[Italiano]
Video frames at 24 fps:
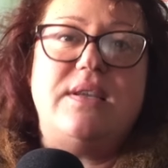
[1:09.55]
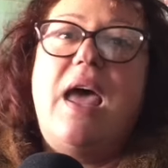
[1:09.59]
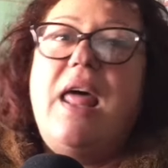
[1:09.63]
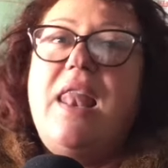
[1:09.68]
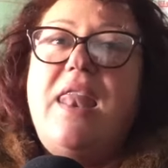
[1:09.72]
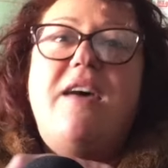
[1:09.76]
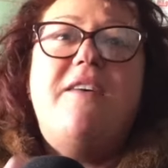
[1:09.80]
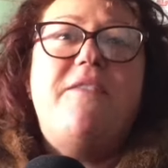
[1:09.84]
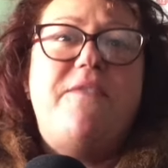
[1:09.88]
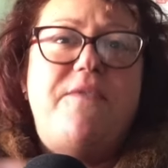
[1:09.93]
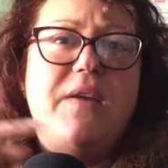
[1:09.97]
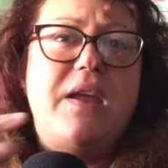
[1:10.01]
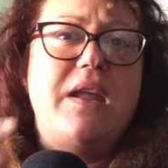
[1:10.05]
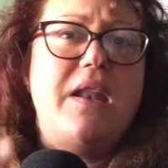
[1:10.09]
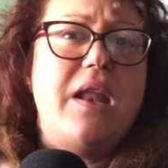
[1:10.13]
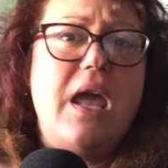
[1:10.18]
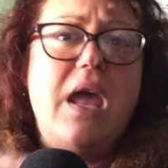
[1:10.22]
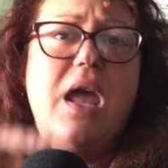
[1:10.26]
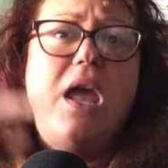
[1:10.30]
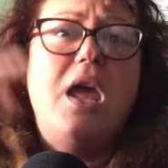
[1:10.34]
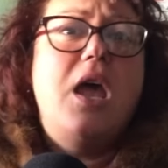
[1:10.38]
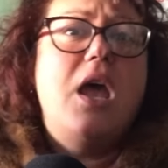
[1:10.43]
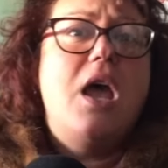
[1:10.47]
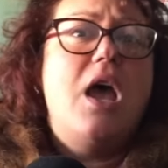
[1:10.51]
alla
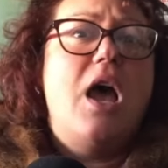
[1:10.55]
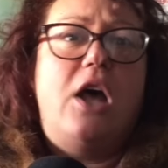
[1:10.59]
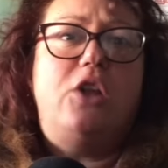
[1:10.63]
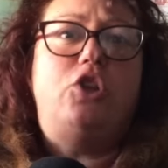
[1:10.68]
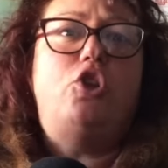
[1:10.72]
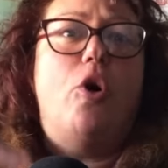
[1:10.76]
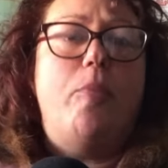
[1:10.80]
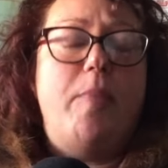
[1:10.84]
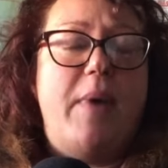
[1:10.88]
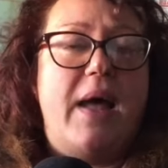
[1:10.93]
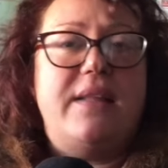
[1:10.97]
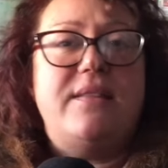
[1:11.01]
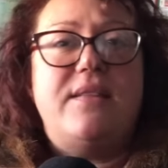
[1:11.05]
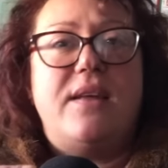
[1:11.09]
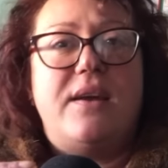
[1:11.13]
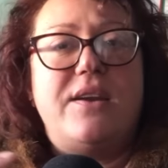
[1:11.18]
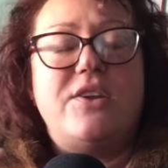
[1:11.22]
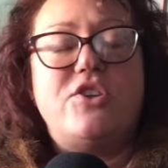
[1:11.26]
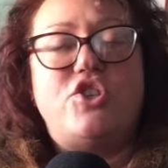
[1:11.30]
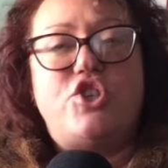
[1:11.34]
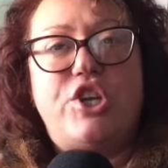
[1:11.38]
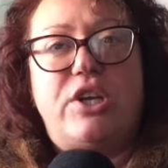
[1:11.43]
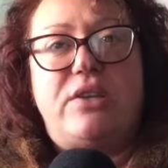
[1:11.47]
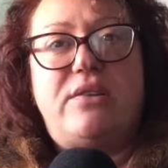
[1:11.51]
fine domanda
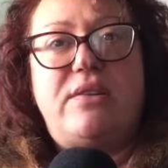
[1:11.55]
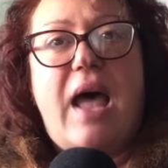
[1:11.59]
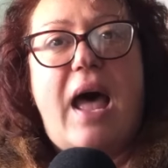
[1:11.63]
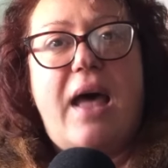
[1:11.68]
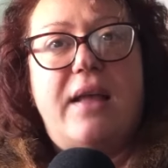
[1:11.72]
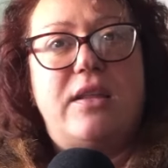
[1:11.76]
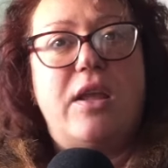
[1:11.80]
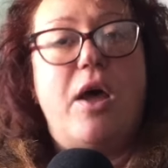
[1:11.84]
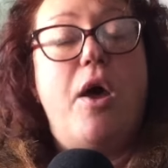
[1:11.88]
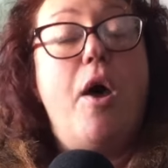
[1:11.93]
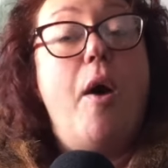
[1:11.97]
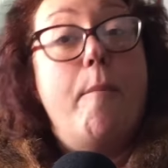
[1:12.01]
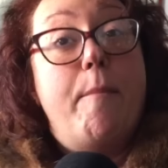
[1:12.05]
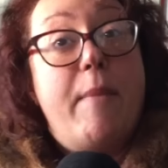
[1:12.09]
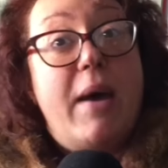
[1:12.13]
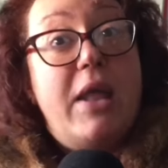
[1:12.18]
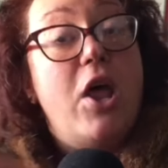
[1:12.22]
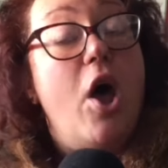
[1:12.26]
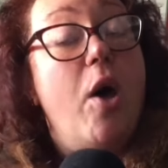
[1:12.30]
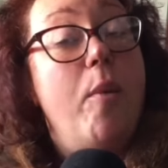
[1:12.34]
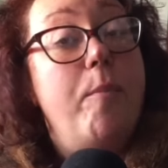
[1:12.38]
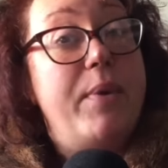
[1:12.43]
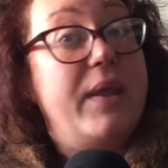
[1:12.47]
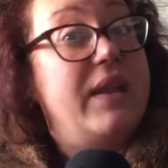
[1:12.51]
rigettata, ma
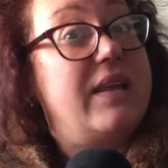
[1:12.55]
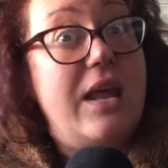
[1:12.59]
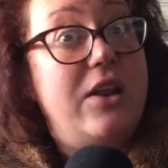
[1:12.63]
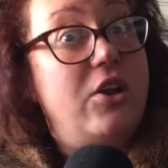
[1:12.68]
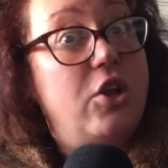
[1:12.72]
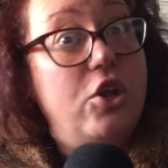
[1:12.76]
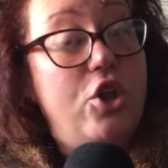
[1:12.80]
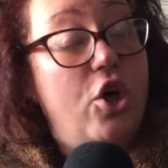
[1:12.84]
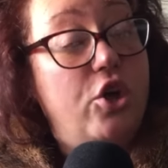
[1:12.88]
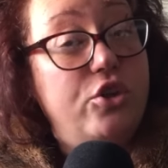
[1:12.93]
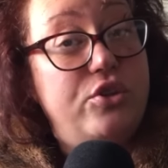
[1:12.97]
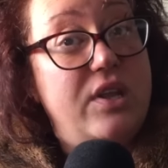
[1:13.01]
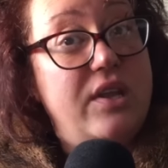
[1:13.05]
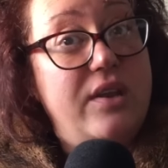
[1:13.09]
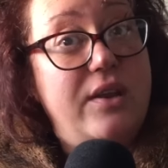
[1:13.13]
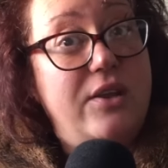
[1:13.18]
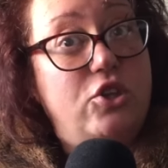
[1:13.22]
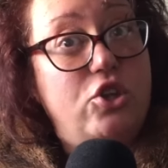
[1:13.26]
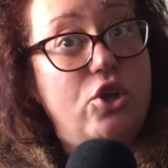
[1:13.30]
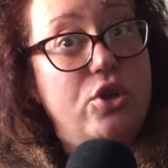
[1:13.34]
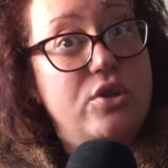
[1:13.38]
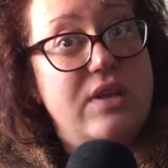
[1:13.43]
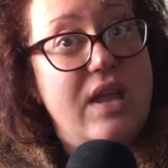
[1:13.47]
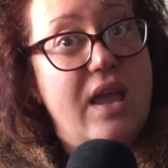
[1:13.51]
non perché non ho
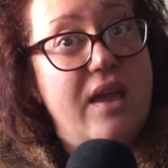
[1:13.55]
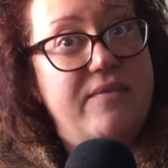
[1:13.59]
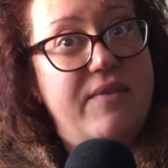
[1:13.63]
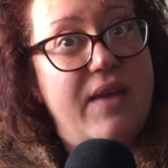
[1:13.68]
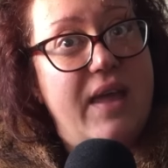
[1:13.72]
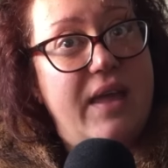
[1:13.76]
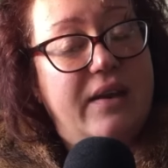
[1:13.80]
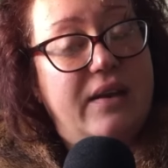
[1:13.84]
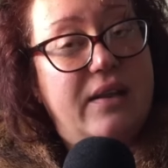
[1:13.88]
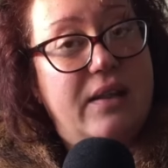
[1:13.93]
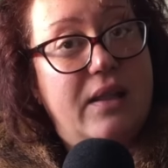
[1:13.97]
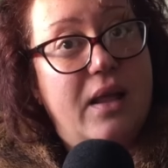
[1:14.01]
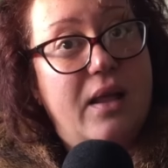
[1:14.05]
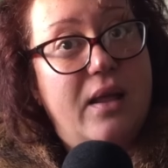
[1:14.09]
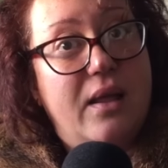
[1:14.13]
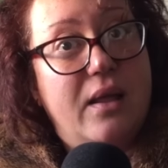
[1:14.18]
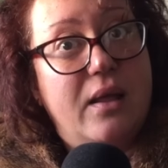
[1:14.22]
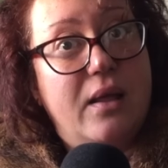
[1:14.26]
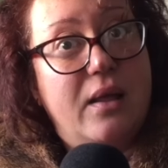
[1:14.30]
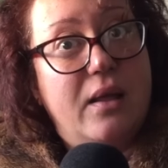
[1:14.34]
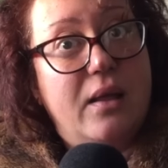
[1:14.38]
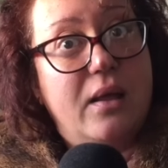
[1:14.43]
diritto di averla,